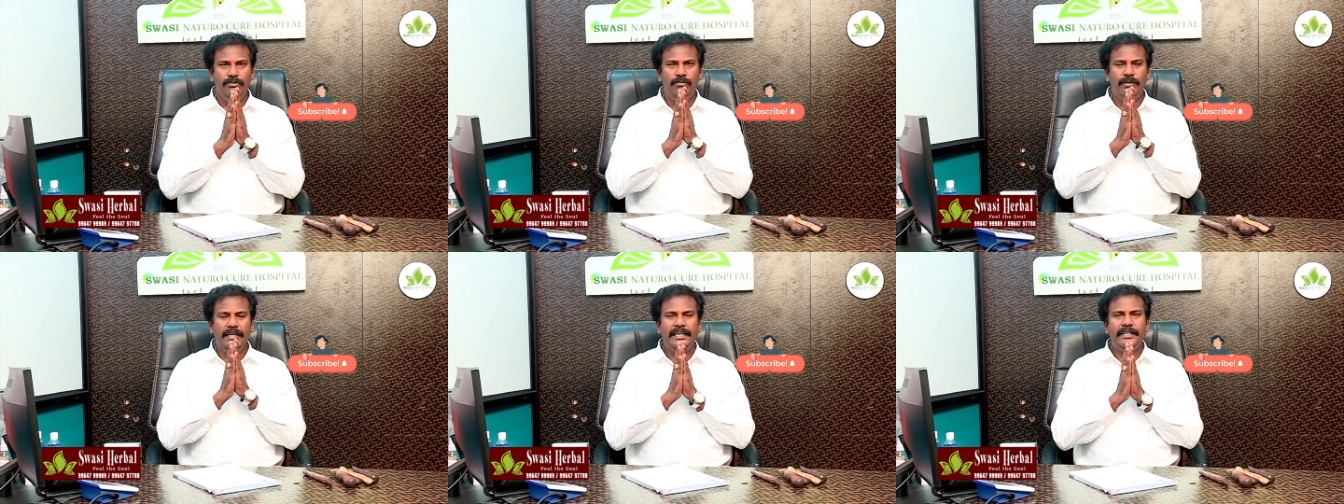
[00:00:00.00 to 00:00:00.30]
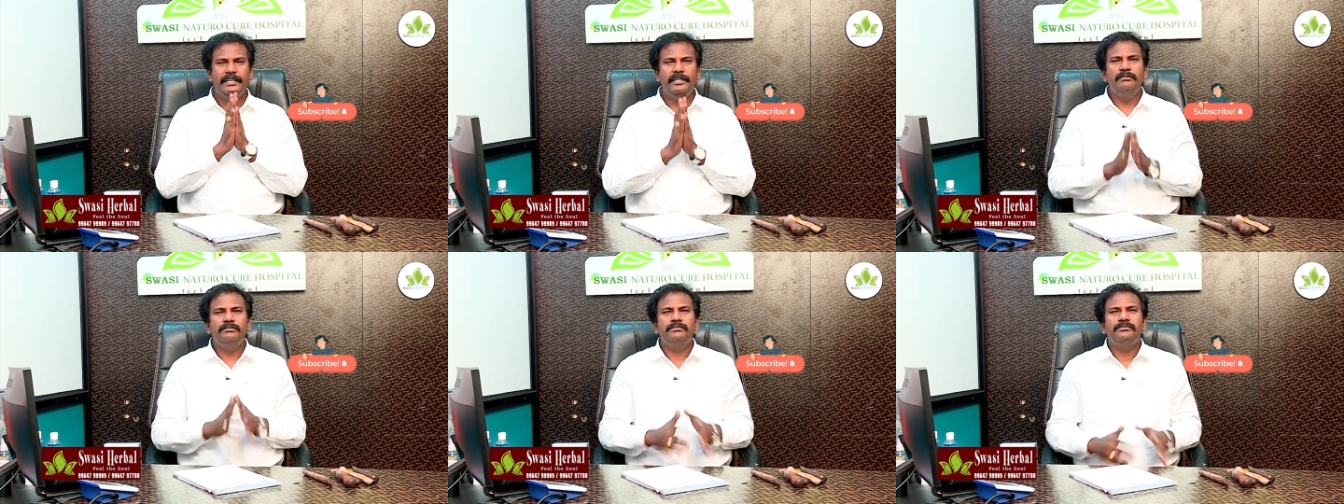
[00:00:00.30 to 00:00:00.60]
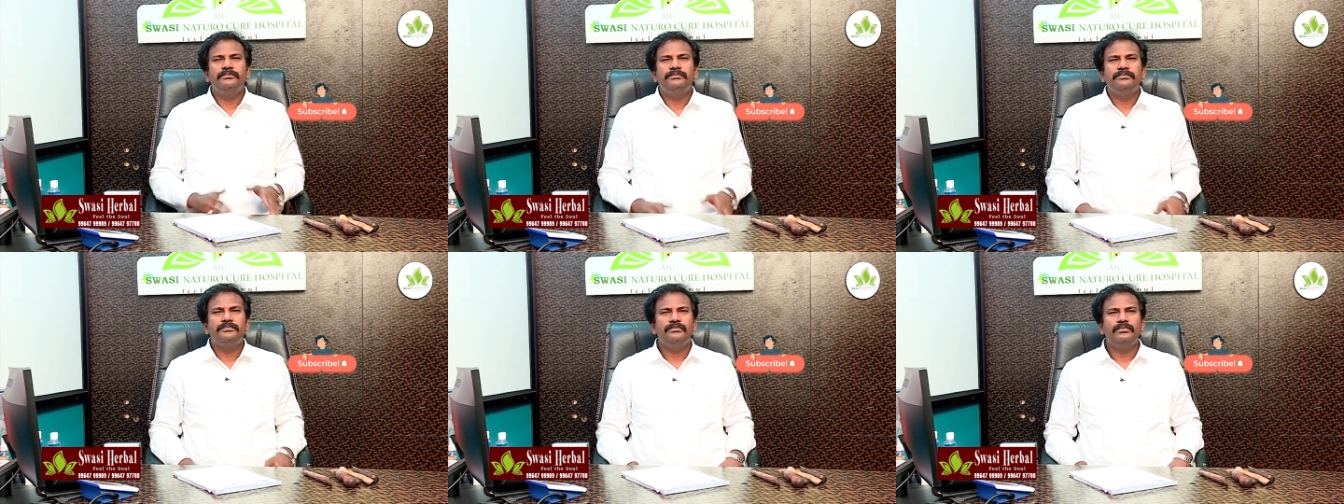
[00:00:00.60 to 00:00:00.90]
வணக்கம்
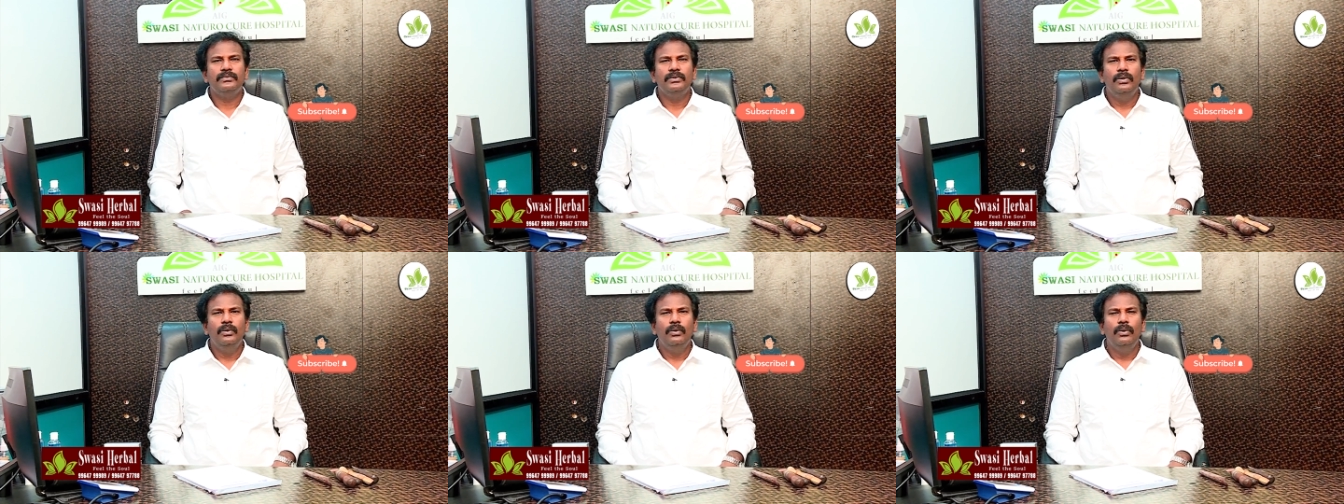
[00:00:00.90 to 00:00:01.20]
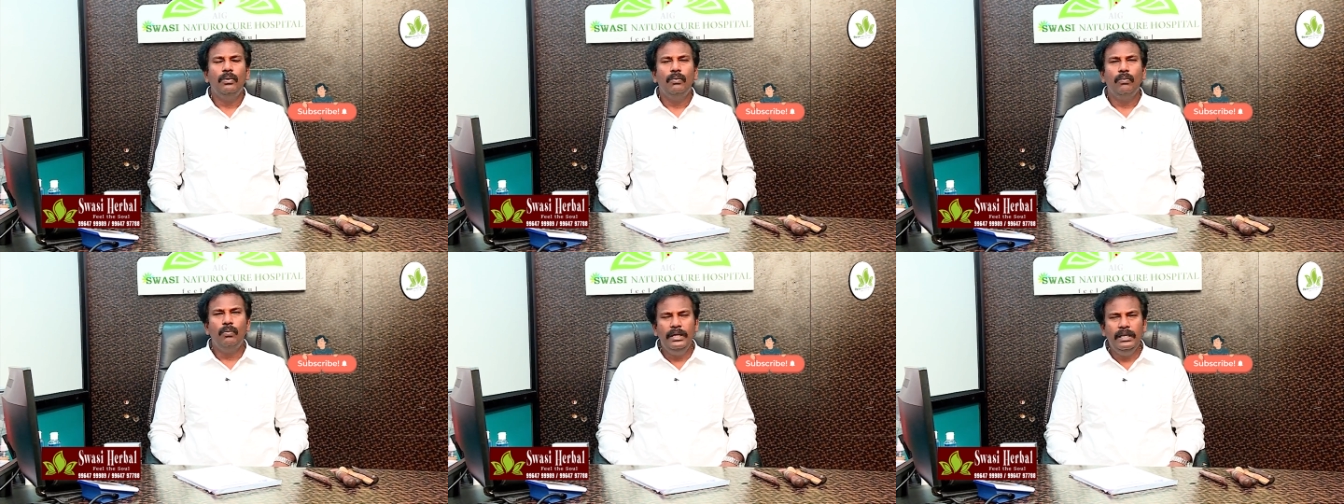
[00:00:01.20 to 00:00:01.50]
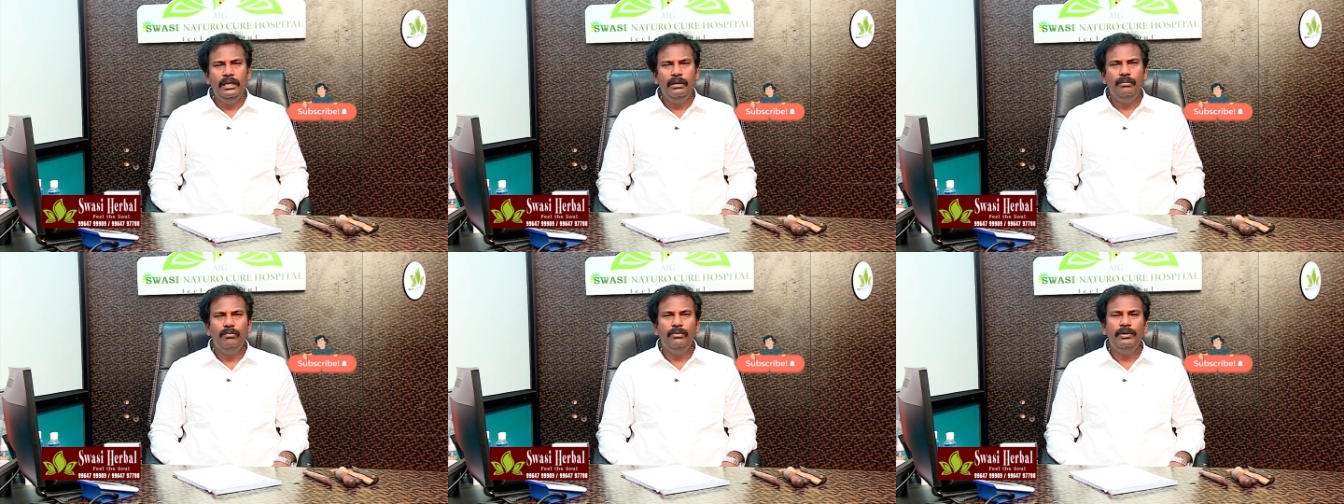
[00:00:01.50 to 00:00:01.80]

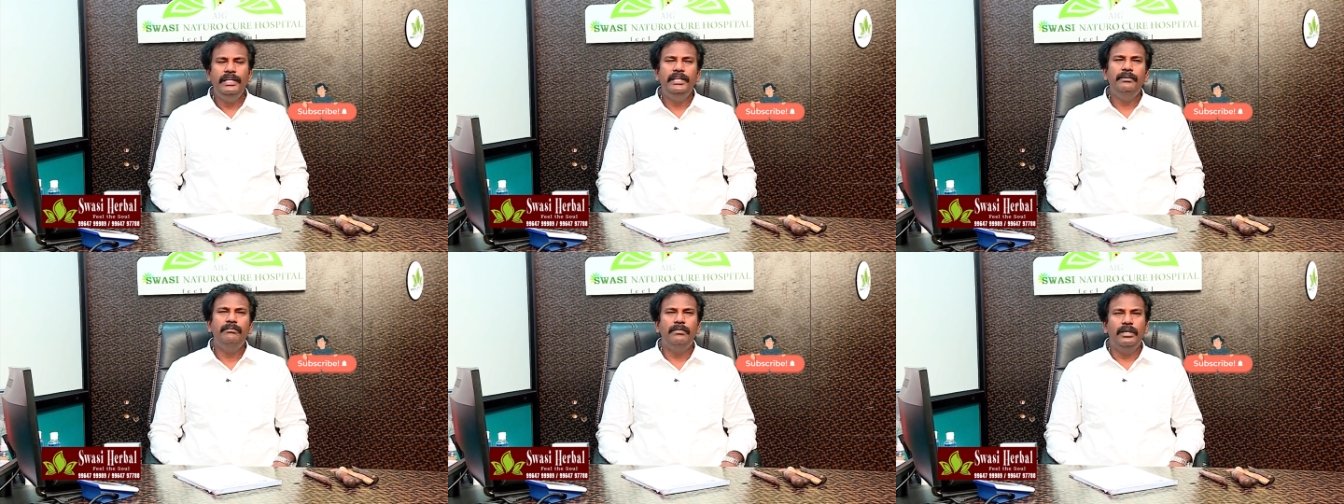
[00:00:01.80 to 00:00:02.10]
உடல் மொழி